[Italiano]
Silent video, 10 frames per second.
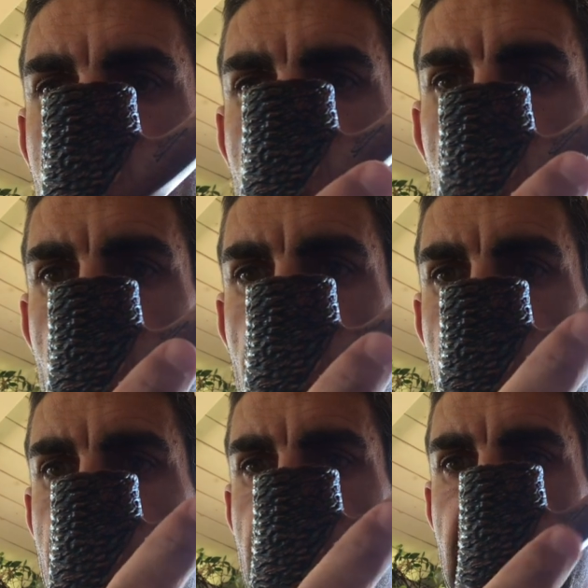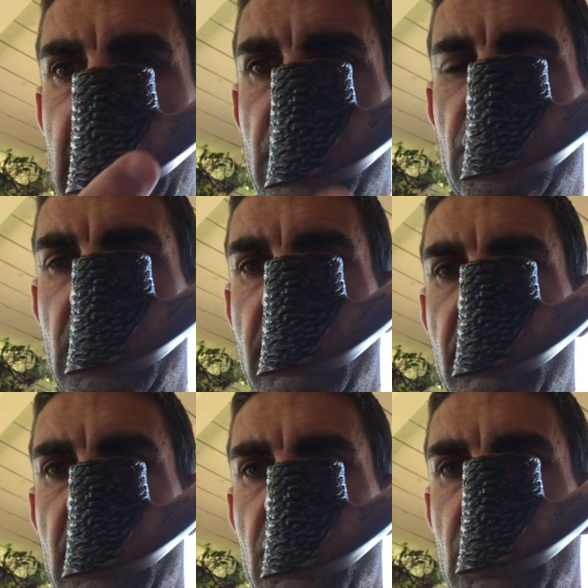con una parte liscia
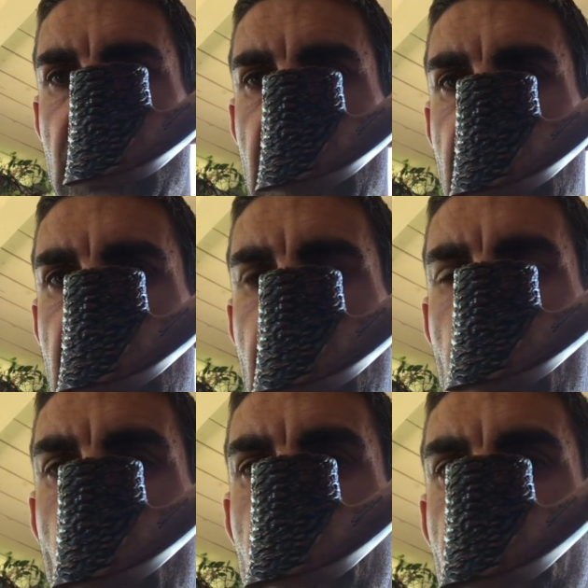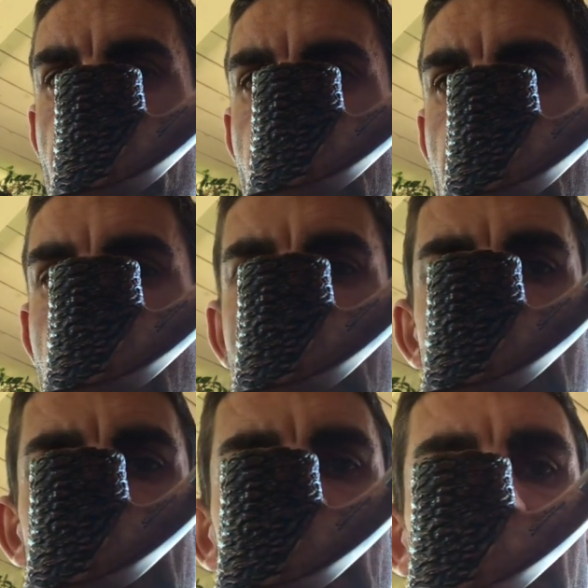invece nel, eh,
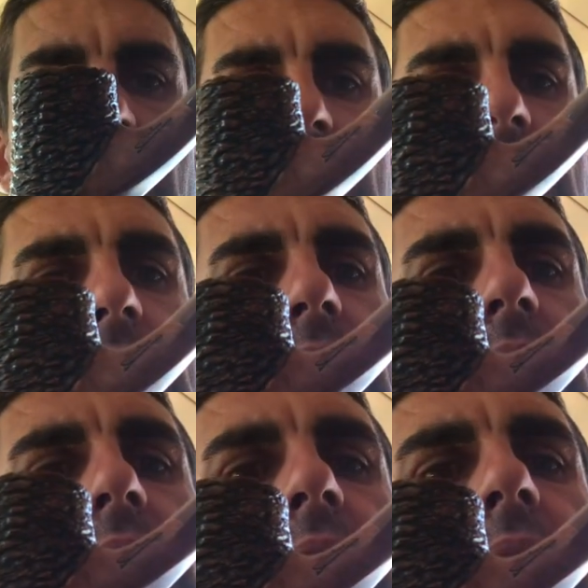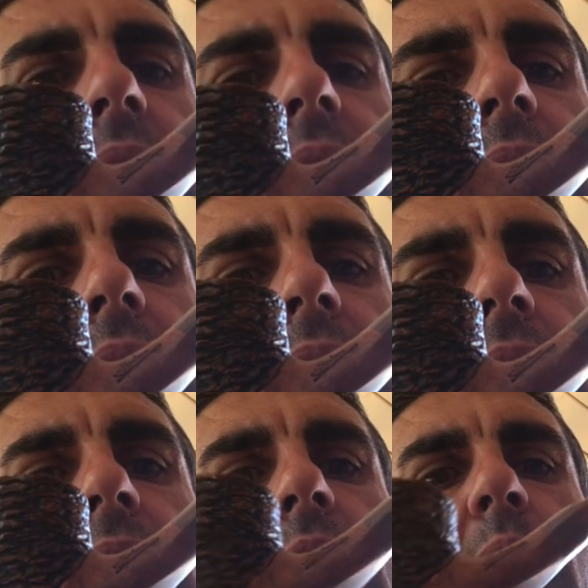nella parte del, del,
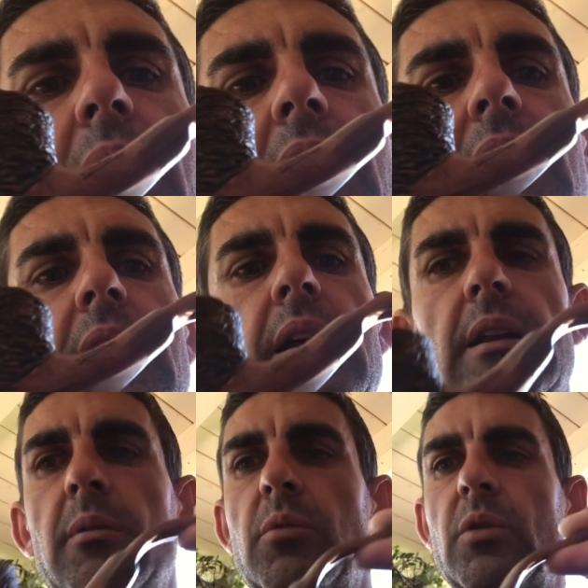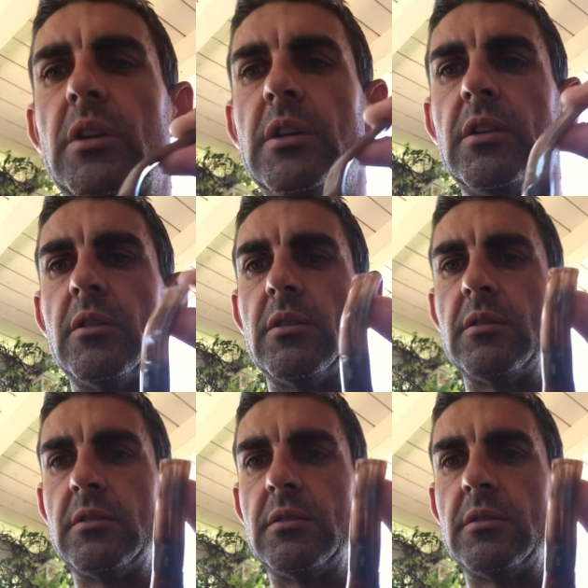cannello, prima del, del bocchino,